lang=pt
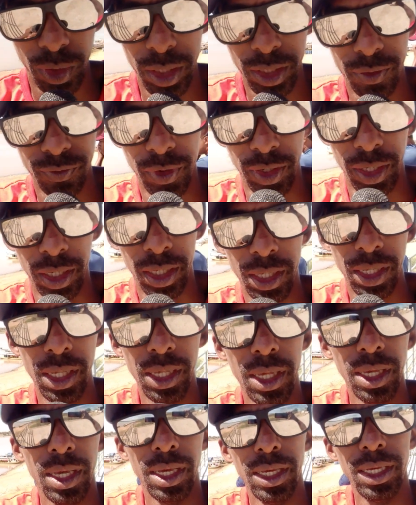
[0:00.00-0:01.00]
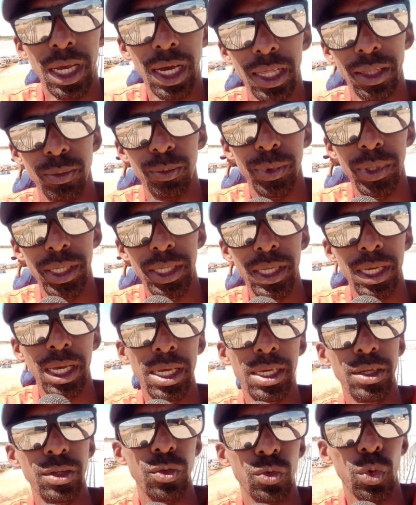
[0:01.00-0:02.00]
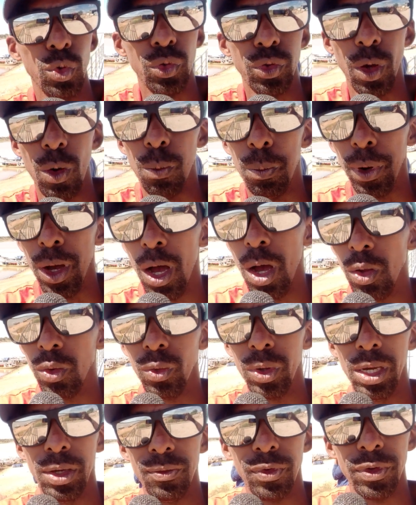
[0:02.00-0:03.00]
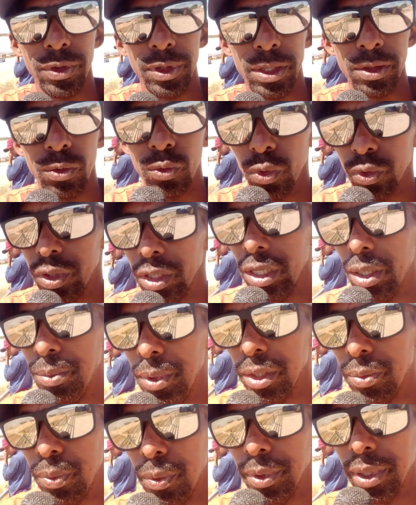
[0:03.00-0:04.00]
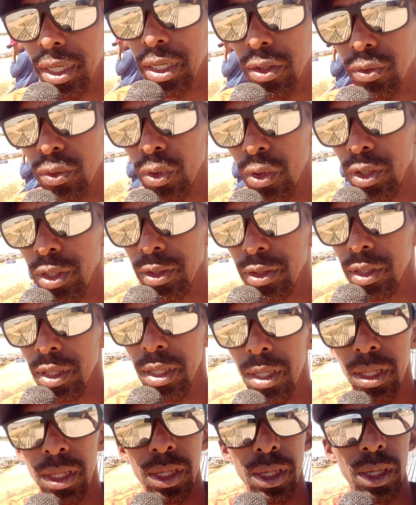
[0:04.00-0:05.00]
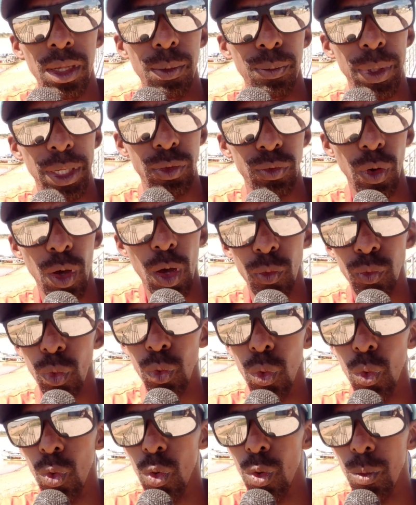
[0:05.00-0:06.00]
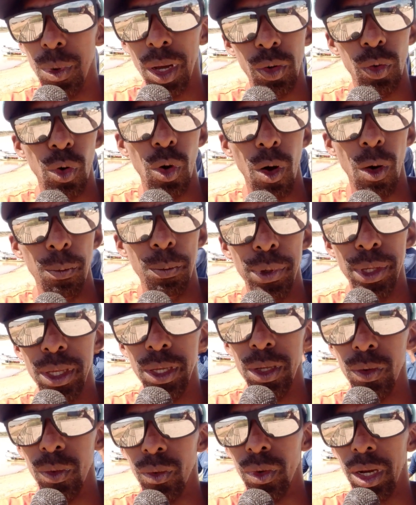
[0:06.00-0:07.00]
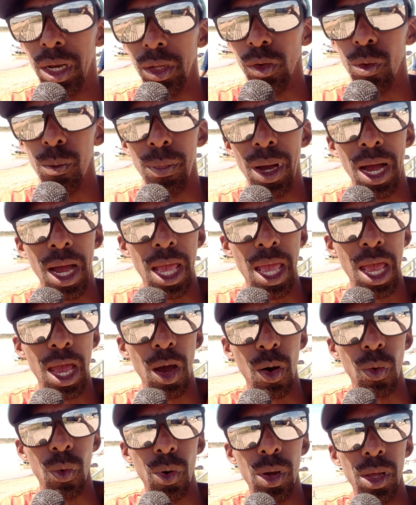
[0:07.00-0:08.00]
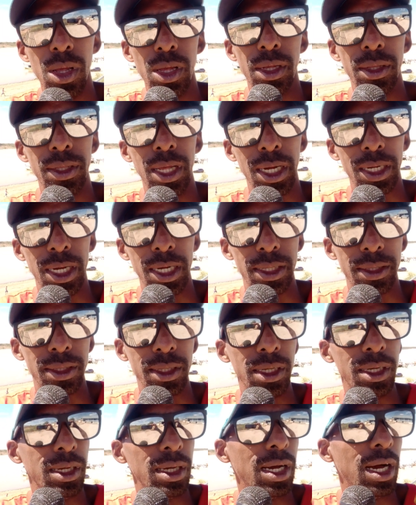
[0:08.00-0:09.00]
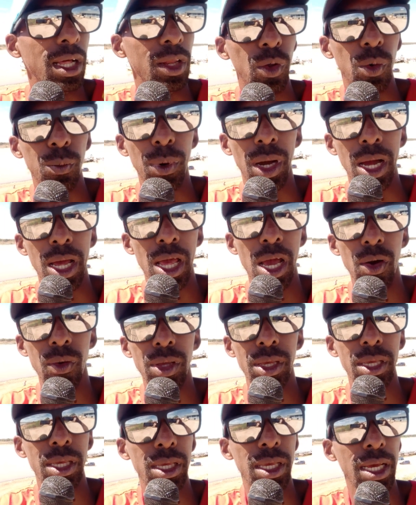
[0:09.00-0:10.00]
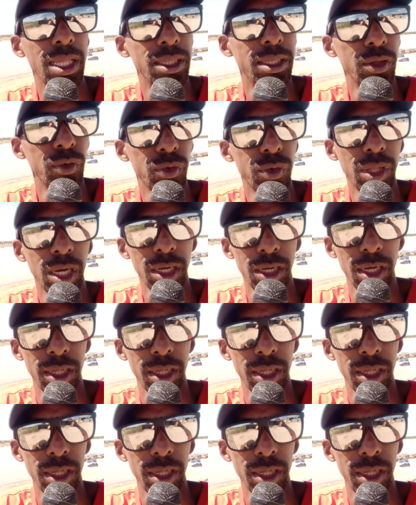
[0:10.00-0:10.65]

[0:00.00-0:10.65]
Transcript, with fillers: Lívia, Yasmin e Itu São Paulo. É, vocês curtindo as minhas publicações. Pessoal do Rumo, alô Robinho, alô Mael da Caçamba, alô Mael e Edilson da